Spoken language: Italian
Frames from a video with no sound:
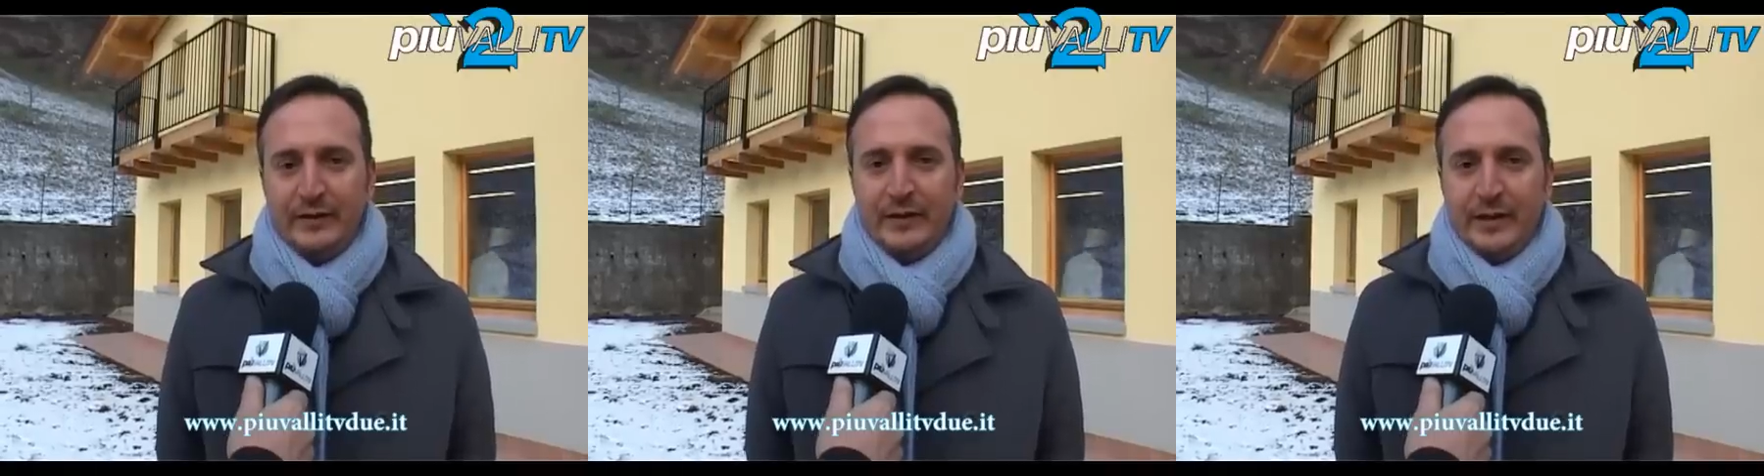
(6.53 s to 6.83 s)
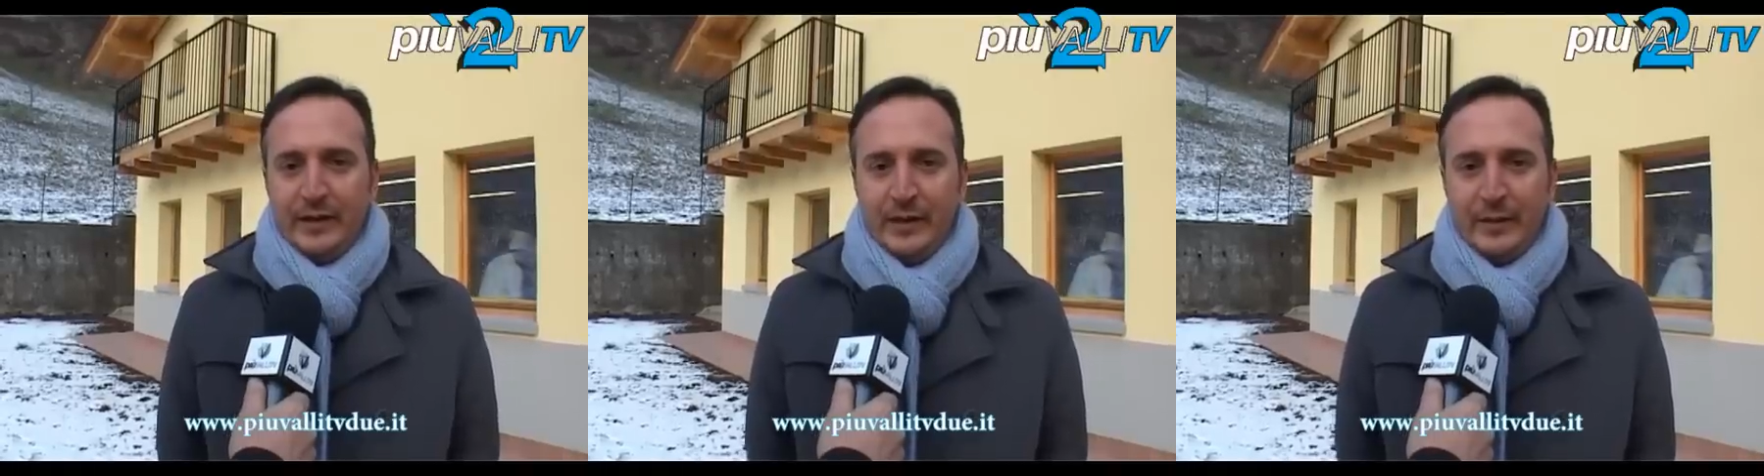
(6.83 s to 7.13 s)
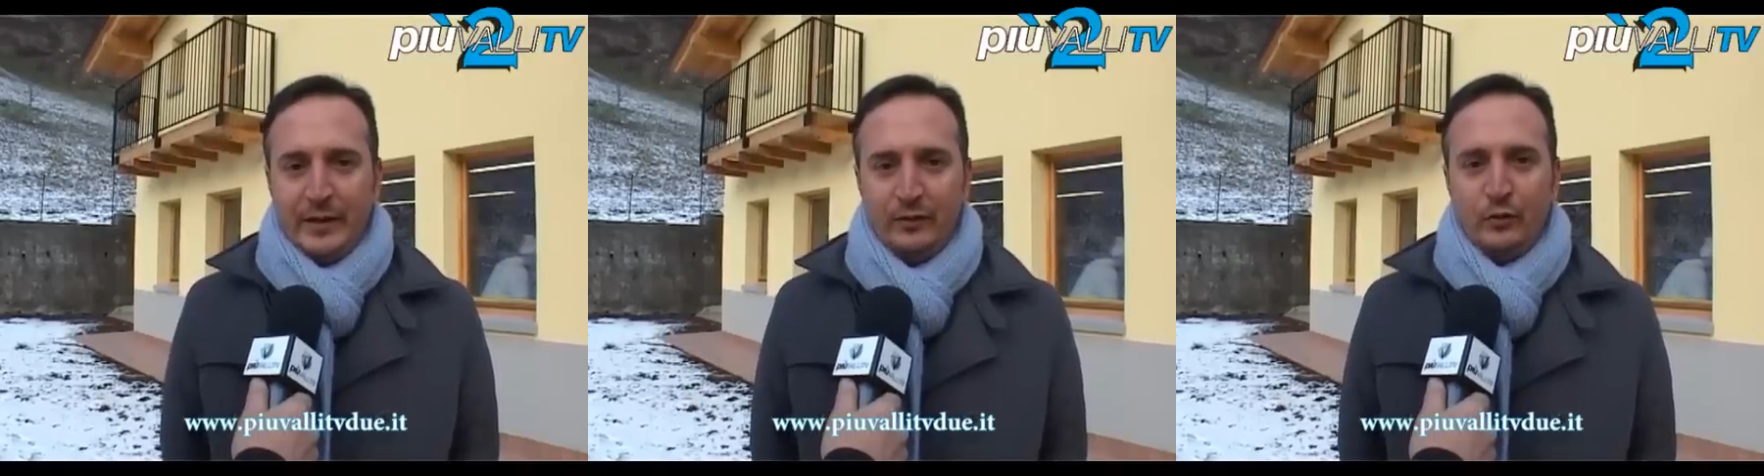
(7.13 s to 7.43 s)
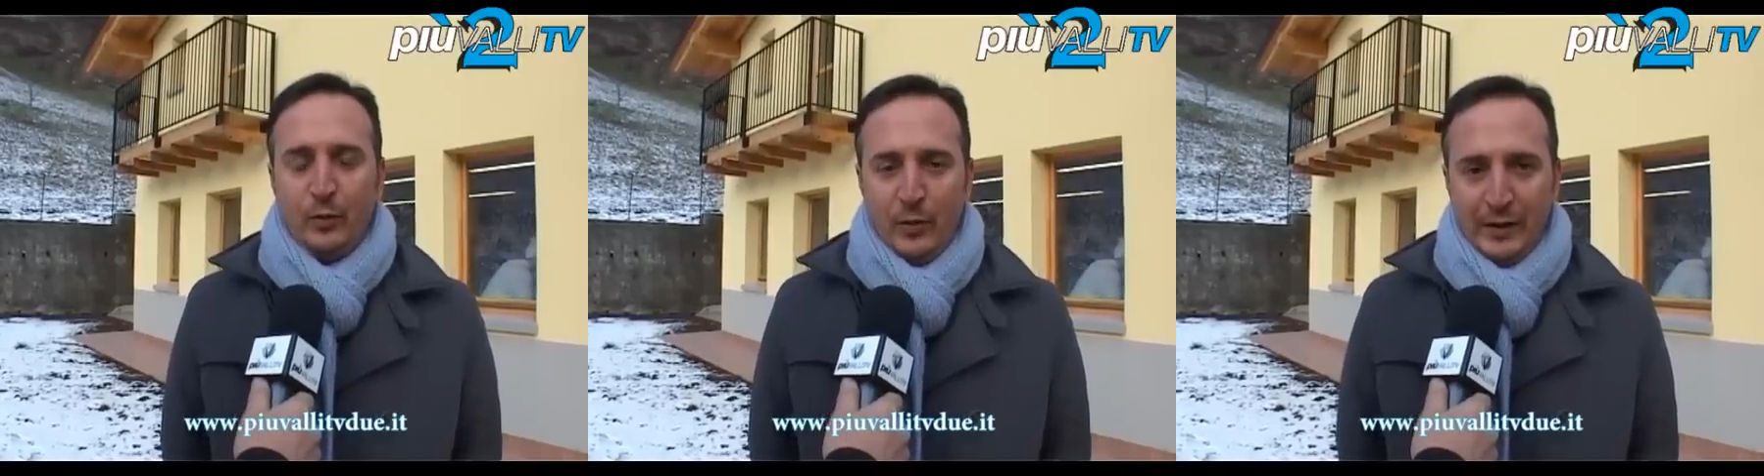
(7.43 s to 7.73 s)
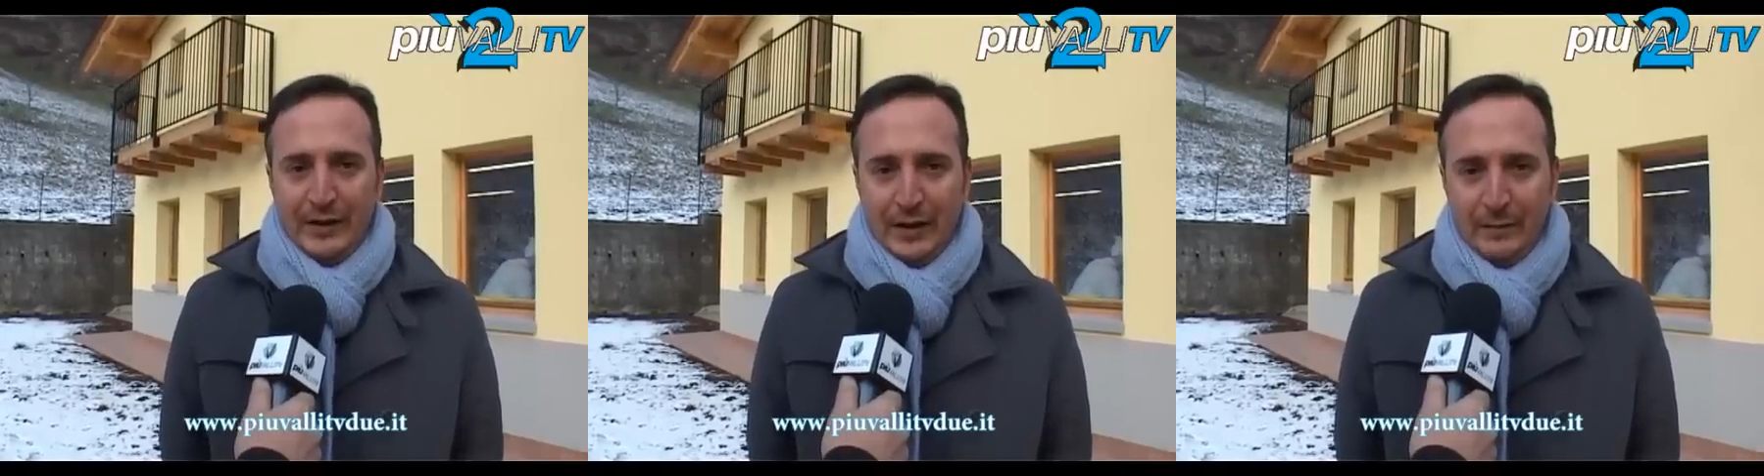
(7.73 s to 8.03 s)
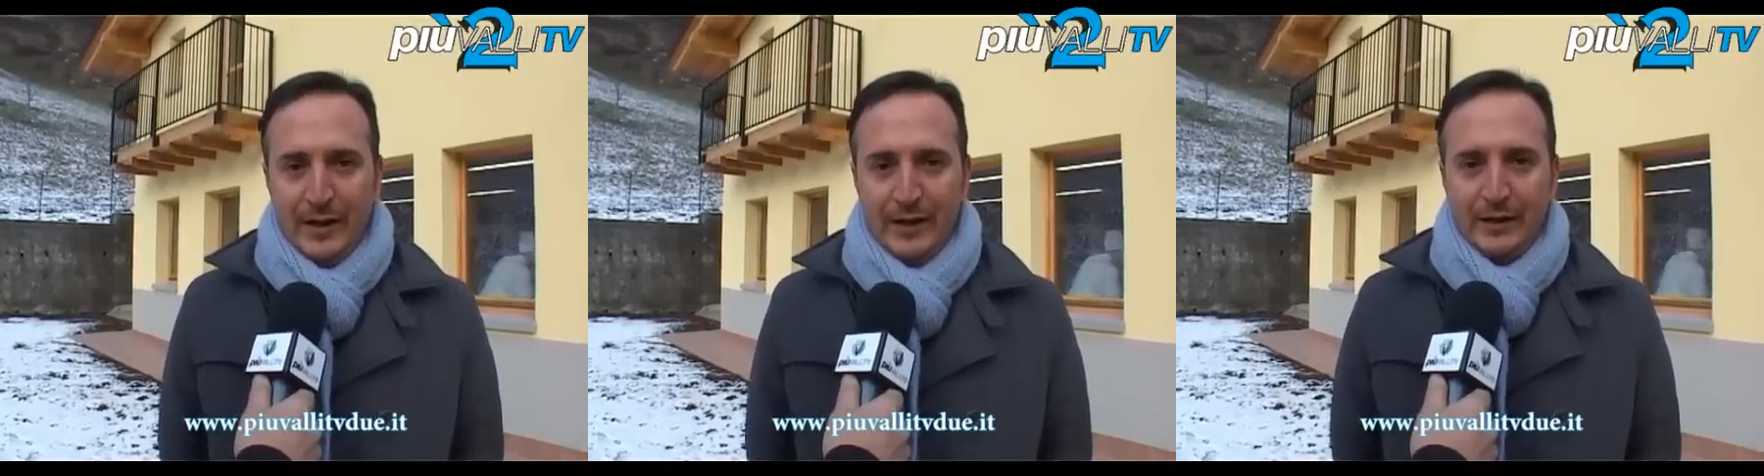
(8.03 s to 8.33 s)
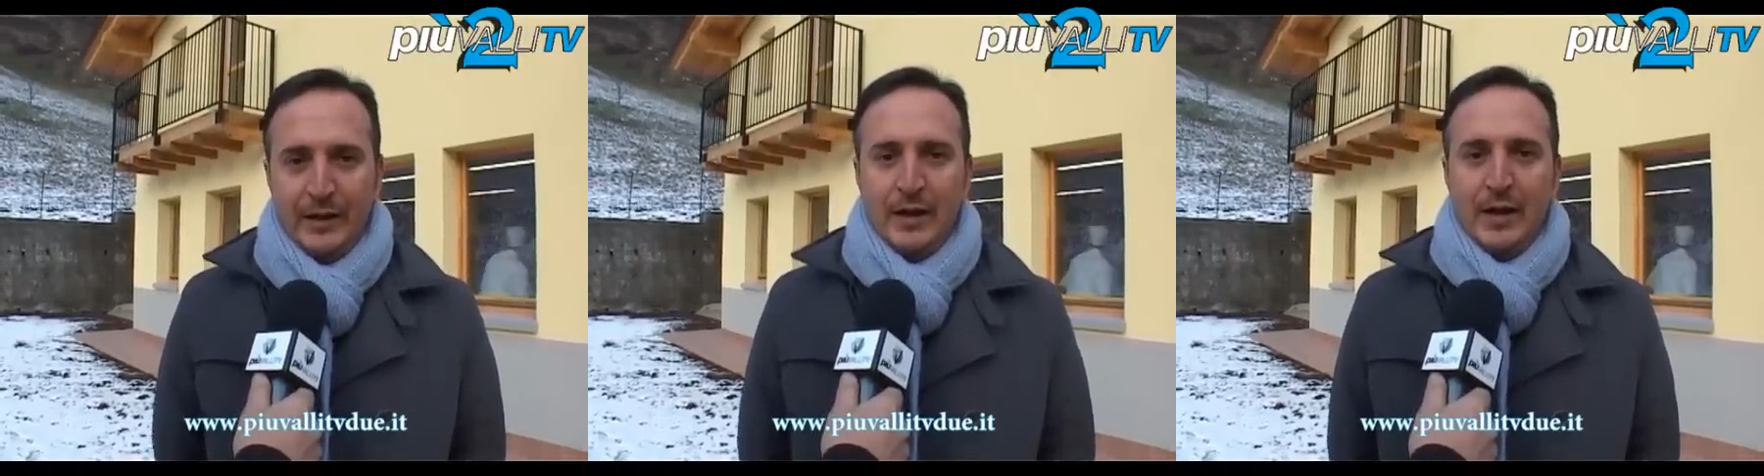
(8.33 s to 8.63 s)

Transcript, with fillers: scadente perché sono pochi gli alberghi